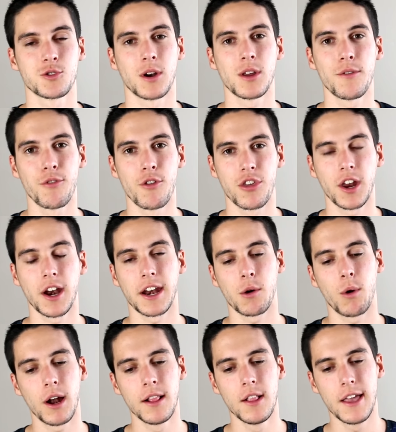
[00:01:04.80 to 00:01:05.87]
usuario funcionan
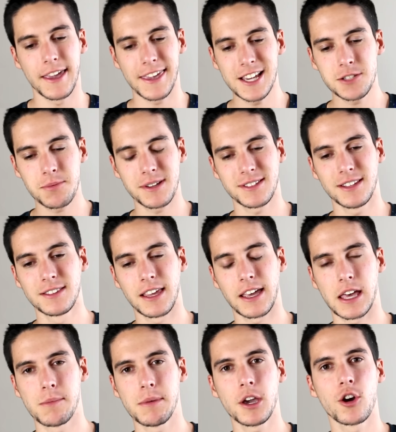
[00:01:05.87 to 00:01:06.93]
igual y es bastante
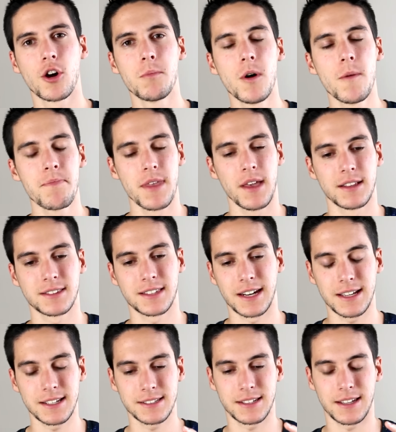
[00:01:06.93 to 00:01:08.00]
heavy como
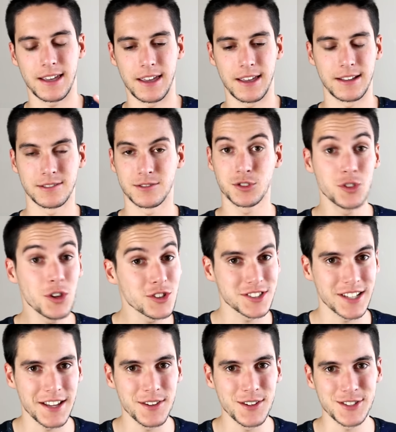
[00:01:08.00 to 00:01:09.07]
tras eh,
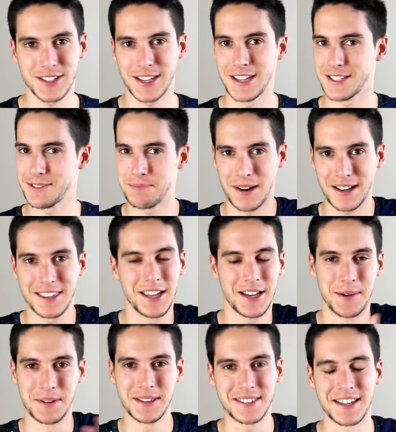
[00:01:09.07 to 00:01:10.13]
dos años, que es
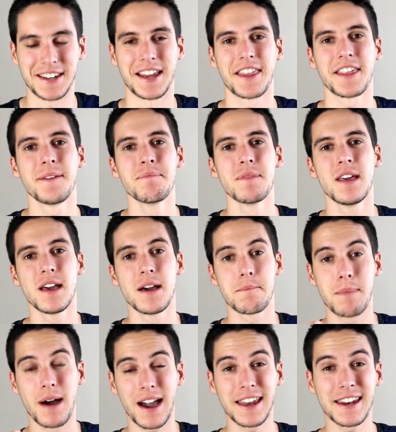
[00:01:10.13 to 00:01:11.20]
prácticamente nada,
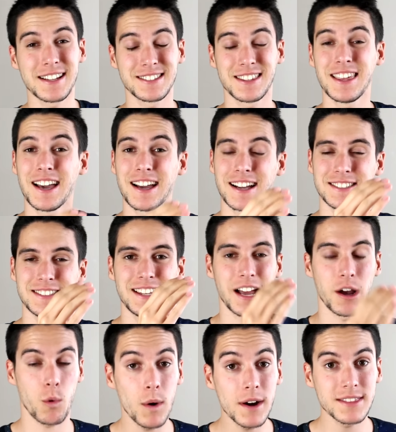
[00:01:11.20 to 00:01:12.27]
bajan hacia casi
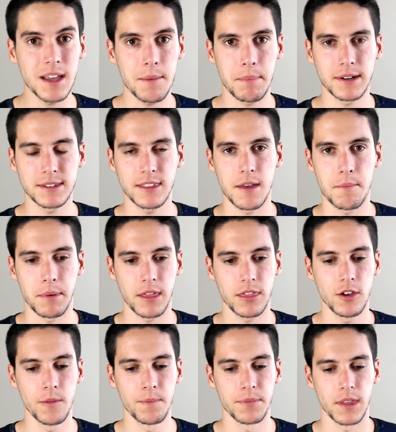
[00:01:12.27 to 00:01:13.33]
la cuarta parte de
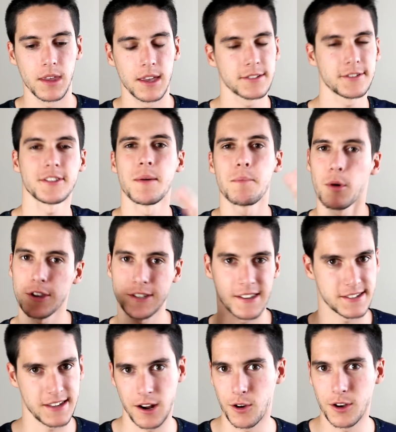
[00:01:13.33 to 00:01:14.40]
precio. Esto tampoco es que
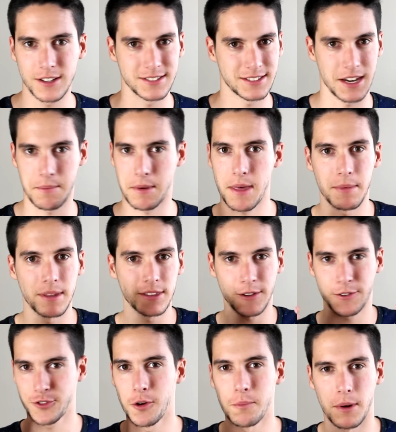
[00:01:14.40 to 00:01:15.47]
sea algo
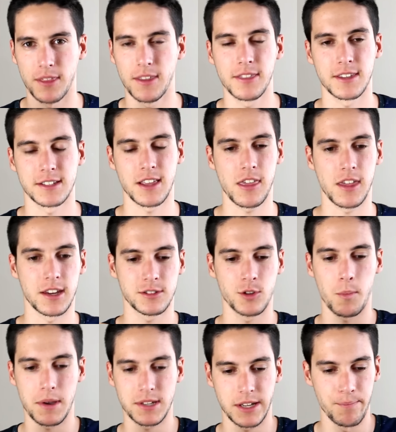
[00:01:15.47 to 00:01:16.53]
extremadamente sorprendente, es decir,
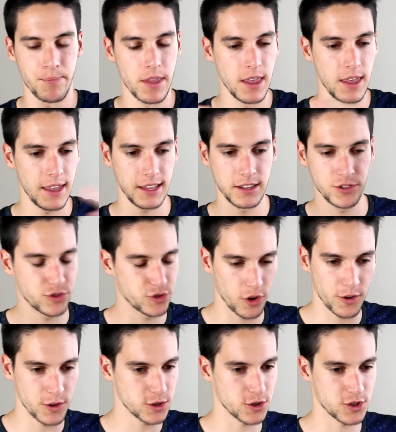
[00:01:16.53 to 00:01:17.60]
esto pasa en
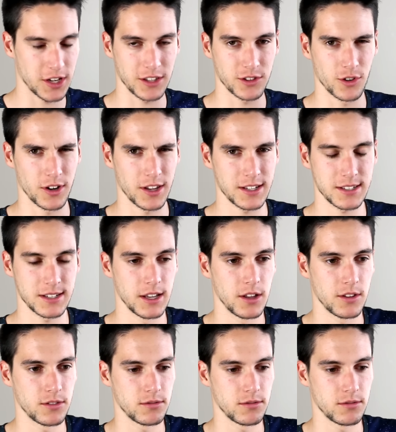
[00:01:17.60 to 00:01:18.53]
todos los sectores